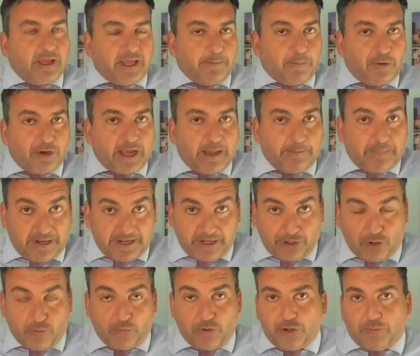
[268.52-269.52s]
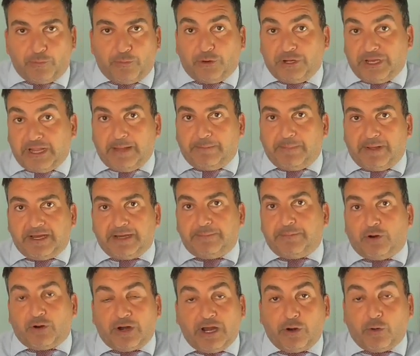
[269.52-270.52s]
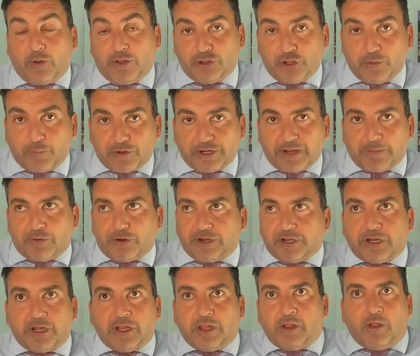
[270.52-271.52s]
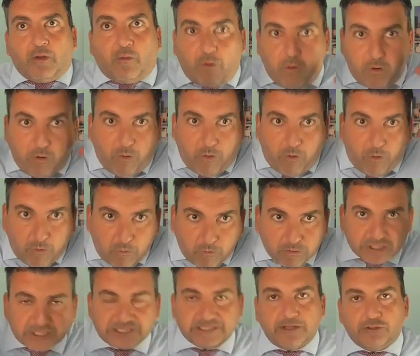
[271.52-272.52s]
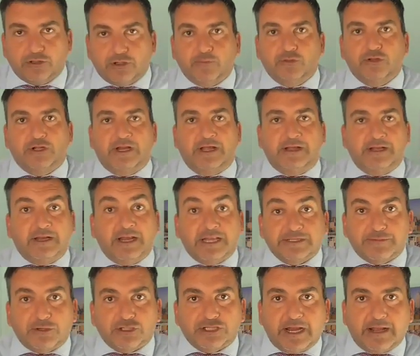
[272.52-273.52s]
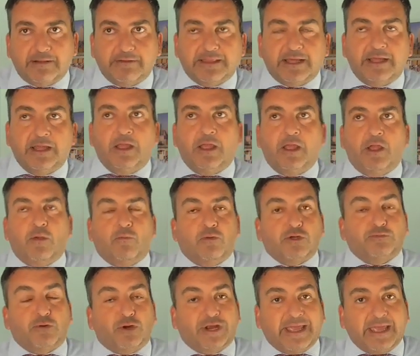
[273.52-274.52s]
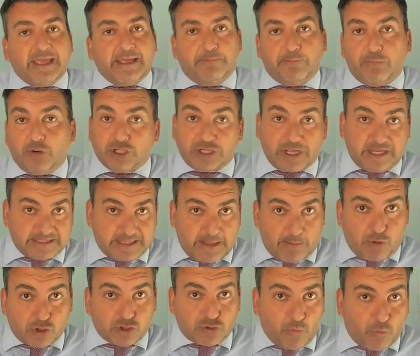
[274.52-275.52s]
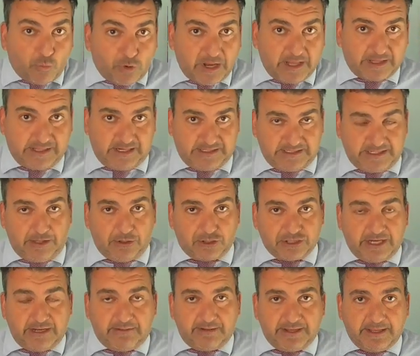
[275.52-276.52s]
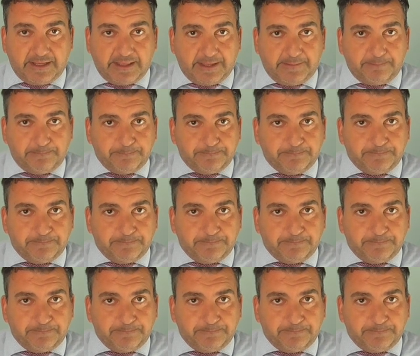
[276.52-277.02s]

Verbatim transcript: que ponen a parir como yo ponía a parir, pero claro, cuando yo ponía a parir, uh, se echaba todo el mundo las manos en la cabeza. Pues ¿por qué? Porque estamos muy atrasados en la bañeza.